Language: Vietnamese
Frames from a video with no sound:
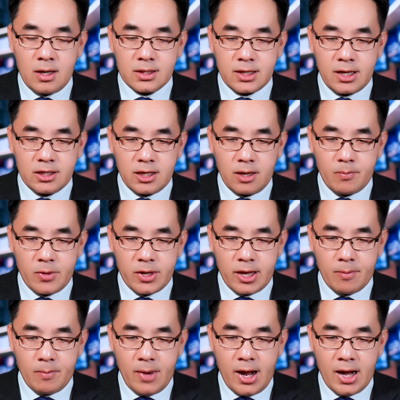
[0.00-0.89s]
Thế chả mà
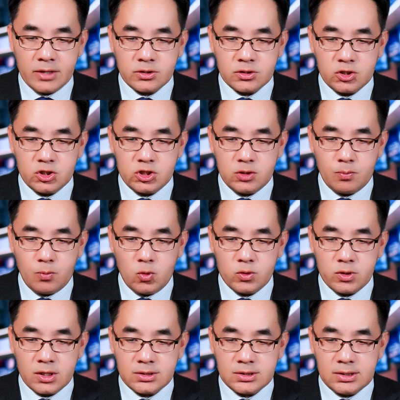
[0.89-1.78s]
nhà má sự chỉ buồn
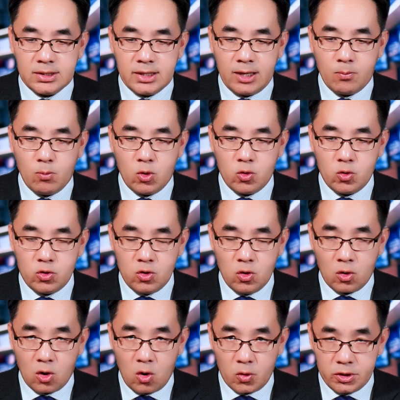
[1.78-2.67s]
nhà sinh năng muốn hướng nhung
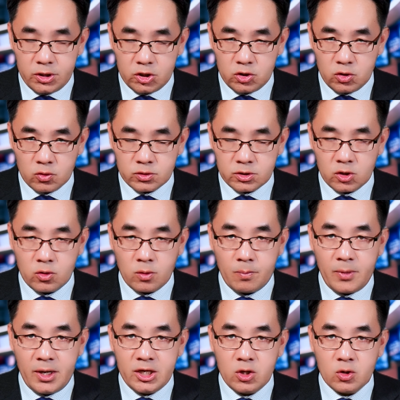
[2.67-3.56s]
cầu gì xong sự rồi
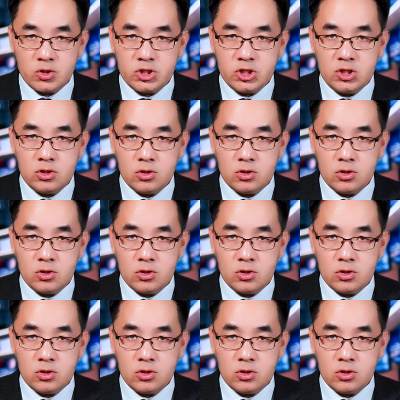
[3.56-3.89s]
bé cho trí